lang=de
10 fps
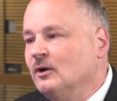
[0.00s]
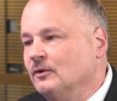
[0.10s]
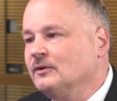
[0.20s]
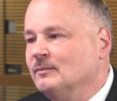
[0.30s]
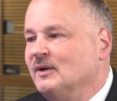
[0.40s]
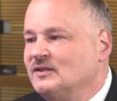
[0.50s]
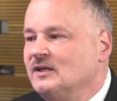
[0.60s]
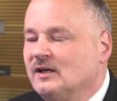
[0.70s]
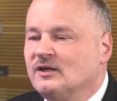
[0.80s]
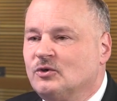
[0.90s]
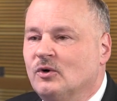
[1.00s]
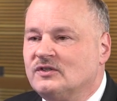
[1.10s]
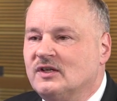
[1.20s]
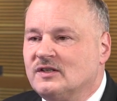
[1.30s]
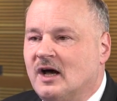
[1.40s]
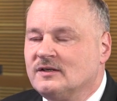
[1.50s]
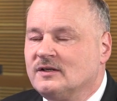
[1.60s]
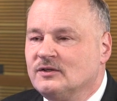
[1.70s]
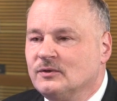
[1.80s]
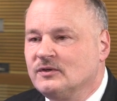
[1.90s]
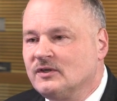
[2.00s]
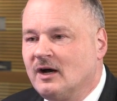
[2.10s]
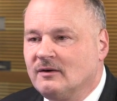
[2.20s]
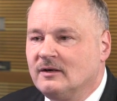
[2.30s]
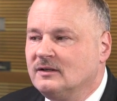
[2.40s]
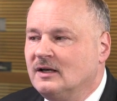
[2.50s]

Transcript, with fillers: Und man sieht ja, das Kursdesaster ist sozusagen